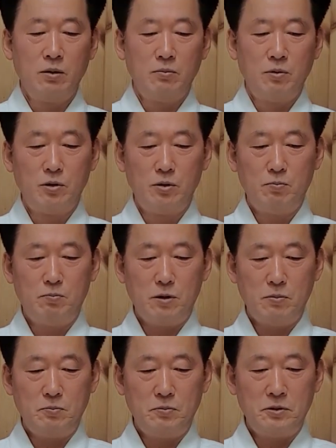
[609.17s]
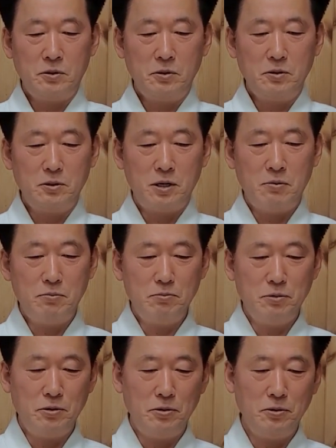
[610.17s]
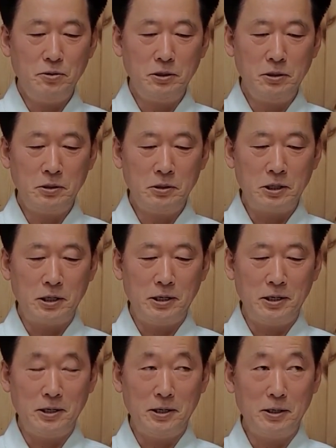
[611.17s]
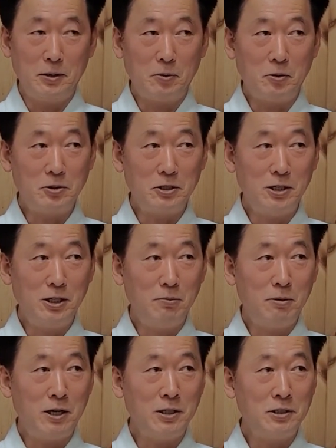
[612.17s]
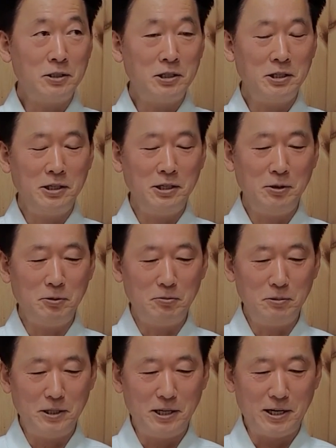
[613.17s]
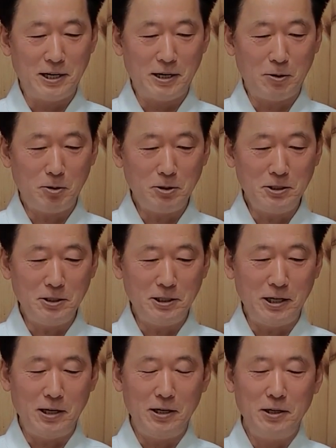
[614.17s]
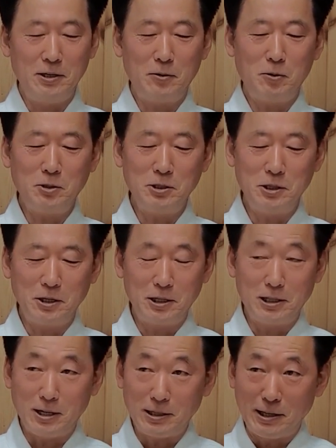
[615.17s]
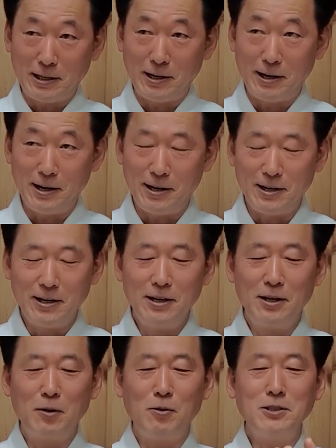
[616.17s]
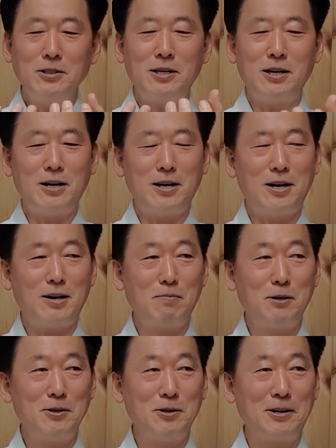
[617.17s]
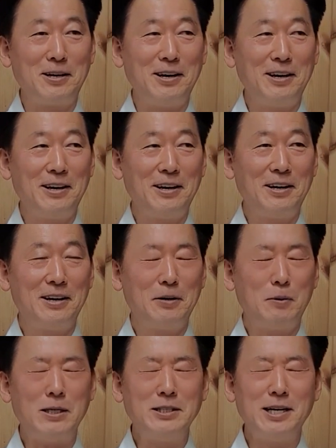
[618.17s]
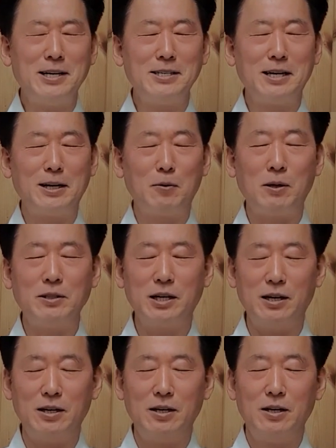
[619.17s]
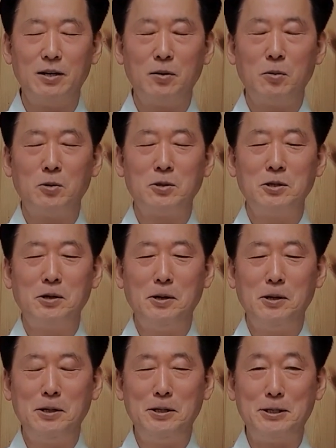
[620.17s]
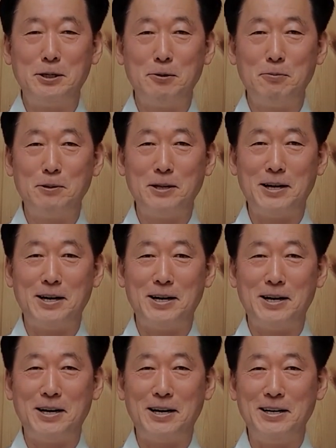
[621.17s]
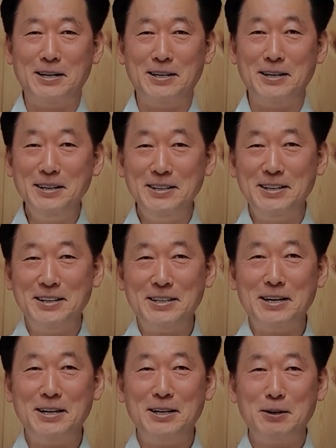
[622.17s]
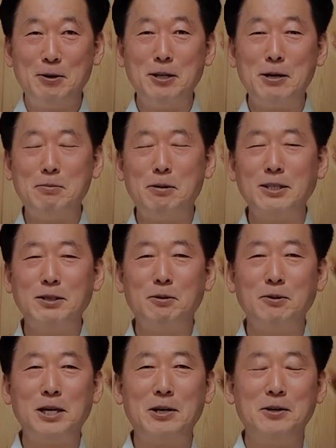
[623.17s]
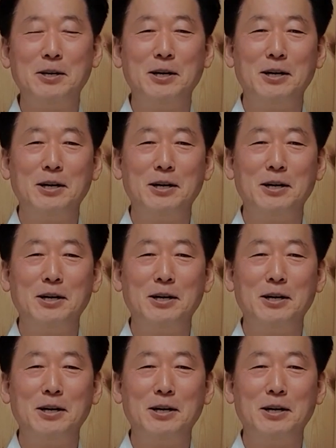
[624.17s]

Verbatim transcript: 불법증 3번인께 꽃을 바치옵니다. 꽃은 어때? 꽃은 이렇게 딱 듣다가 꽃이 착 피죠, 이렇게. 관상을 잘해, 관상. 꽃을 드리옵니다. 에? 자, 꽃 한번 받쳐보세요.